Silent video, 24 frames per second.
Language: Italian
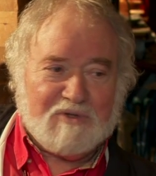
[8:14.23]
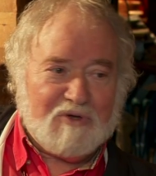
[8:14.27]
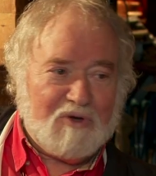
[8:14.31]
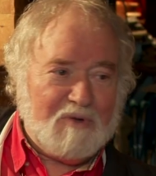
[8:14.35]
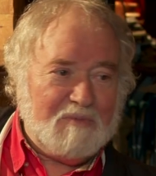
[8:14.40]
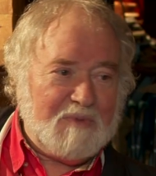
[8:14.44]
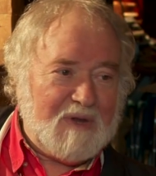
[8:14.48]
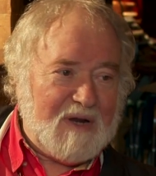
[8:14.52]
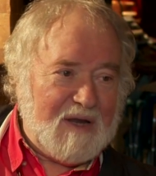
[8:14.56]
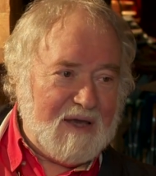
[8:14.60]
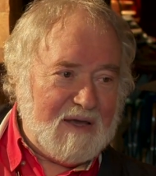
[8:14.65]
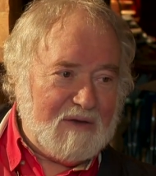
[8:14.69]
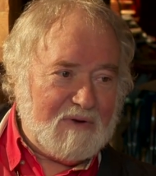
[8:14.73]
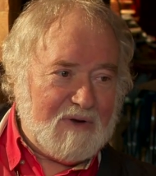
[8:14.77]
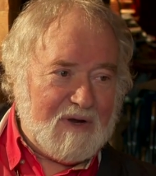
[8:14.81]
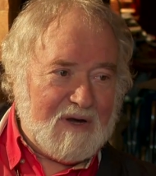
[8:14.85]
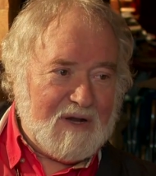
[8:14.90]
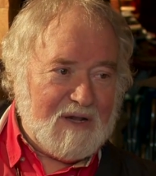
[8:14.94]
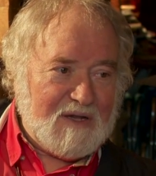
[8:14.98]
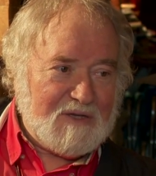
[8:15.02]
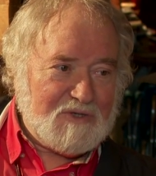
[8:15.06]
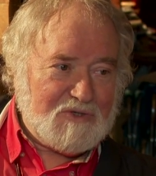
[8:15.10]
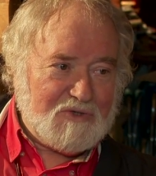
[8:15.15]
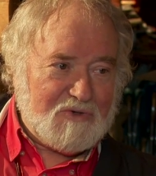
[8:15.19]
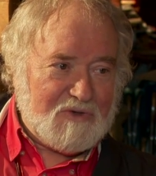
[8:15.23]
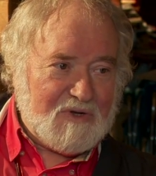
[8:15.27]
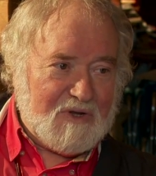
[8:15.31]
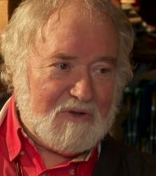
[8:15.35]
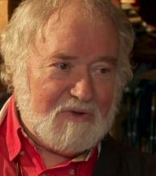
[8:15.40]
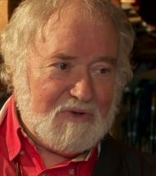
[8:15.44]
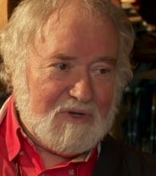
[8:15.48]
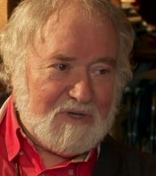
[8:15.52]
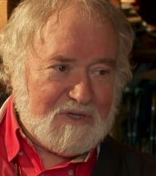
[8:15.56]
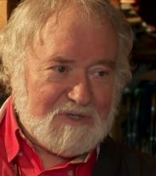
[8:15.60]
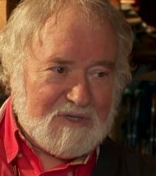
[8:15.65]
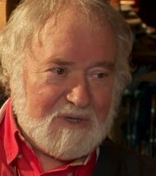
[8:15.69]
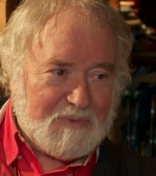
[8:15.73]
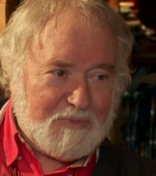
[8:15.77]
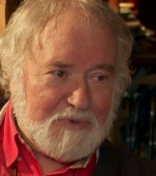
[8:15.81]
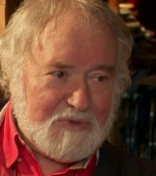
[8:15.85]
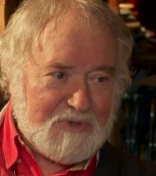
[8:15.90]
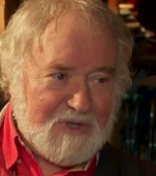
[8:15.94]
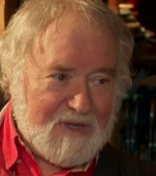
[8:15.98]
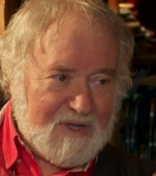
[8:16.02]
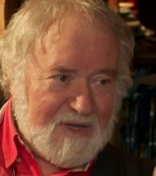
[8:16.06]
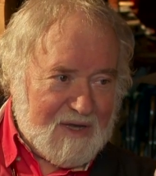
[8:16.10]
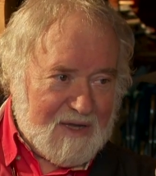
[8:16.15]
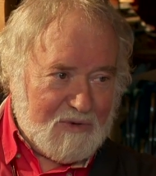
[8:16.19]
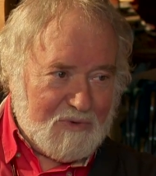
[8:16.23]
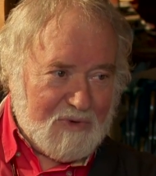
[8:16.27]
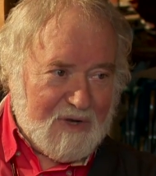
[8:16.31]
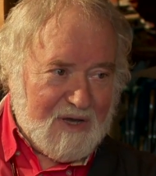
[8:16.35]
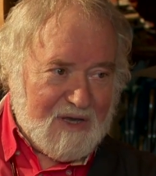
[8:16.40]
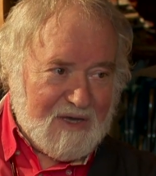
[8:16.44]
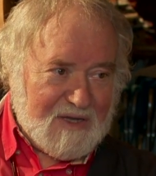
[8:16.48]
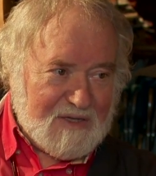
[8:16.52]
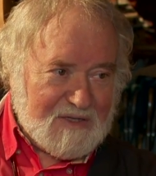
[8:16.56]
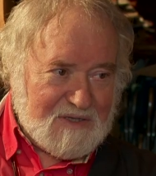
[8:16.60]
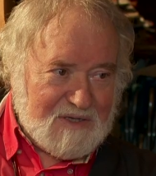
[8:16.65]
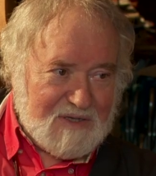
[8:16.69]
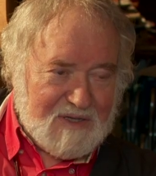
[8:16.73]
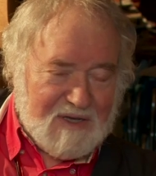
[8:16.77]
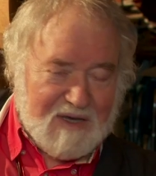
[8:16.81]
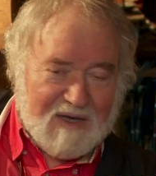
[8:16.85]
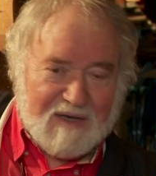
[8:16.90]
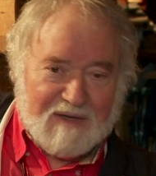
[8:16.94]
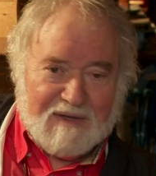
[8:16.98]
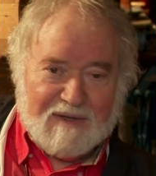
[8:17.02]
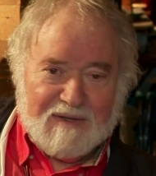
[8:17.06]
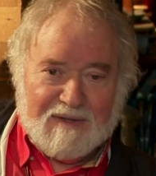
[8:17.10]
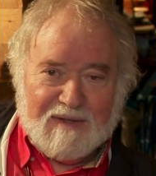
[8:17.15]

siccome lei è una religiosa, mi se poteva dare una Iside